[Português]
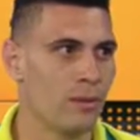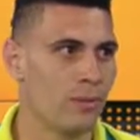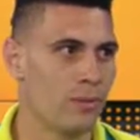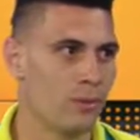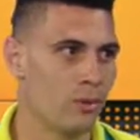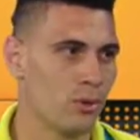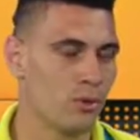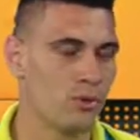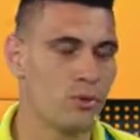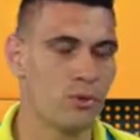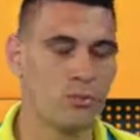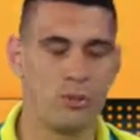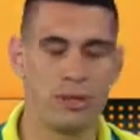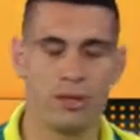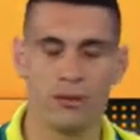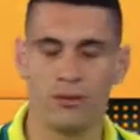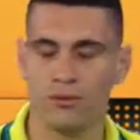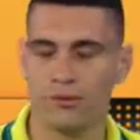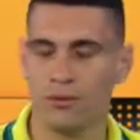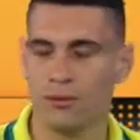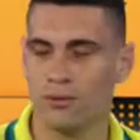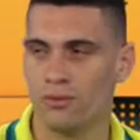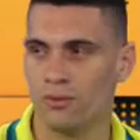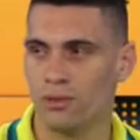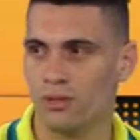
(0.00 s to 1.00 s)
Para o
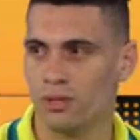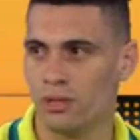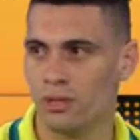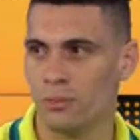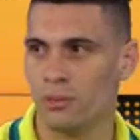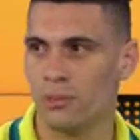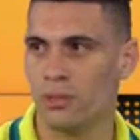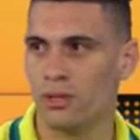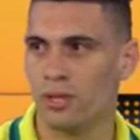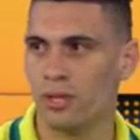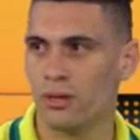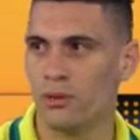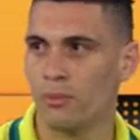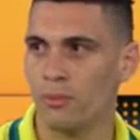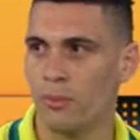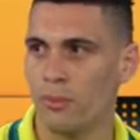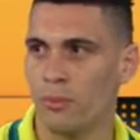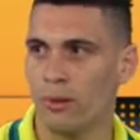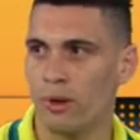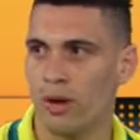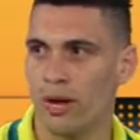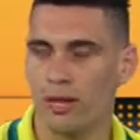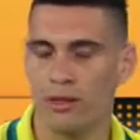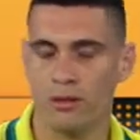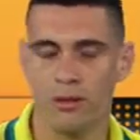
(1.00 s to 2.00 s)
domingo você poder
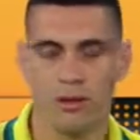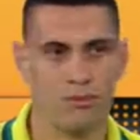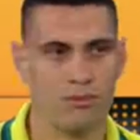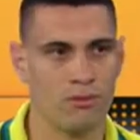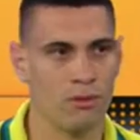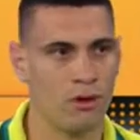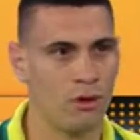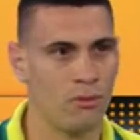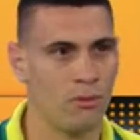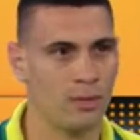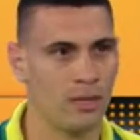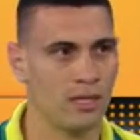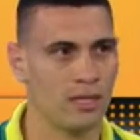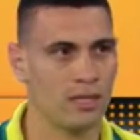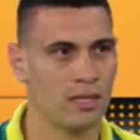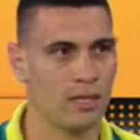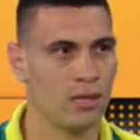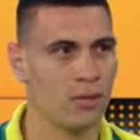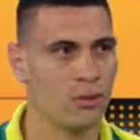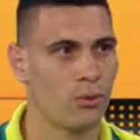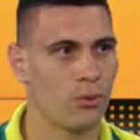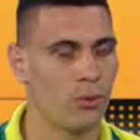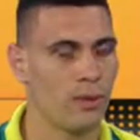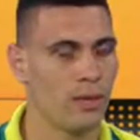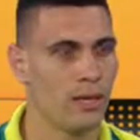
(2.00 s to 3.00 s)
comemorar de uma forma
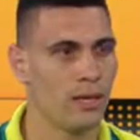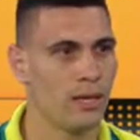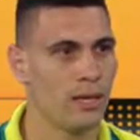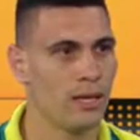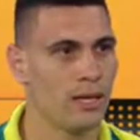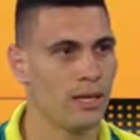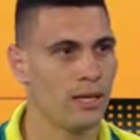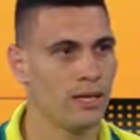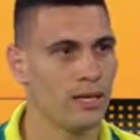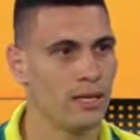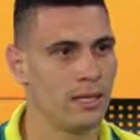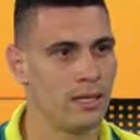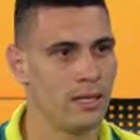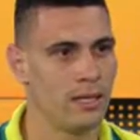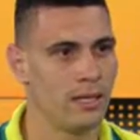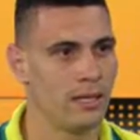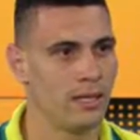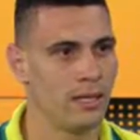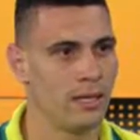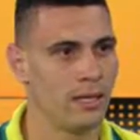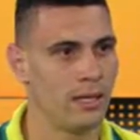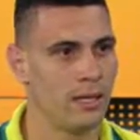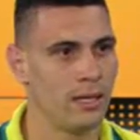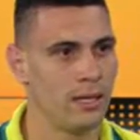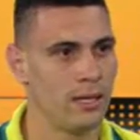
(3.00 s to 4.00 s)
tranquila
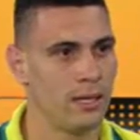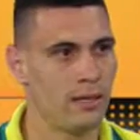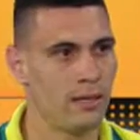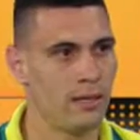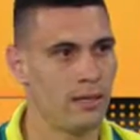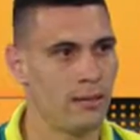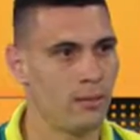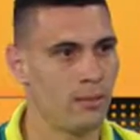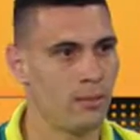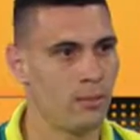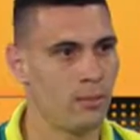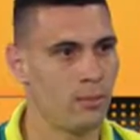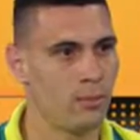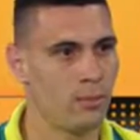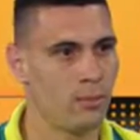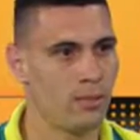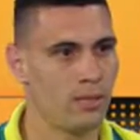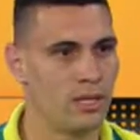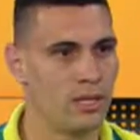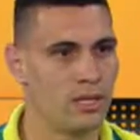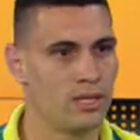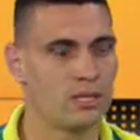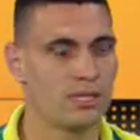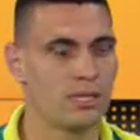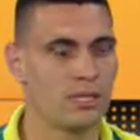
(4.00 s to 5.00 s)
e, e
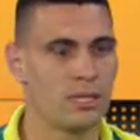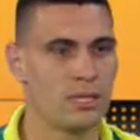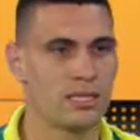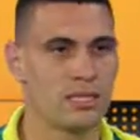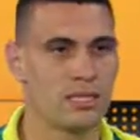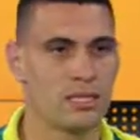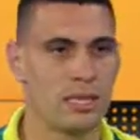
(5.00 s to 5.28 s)
poder descansar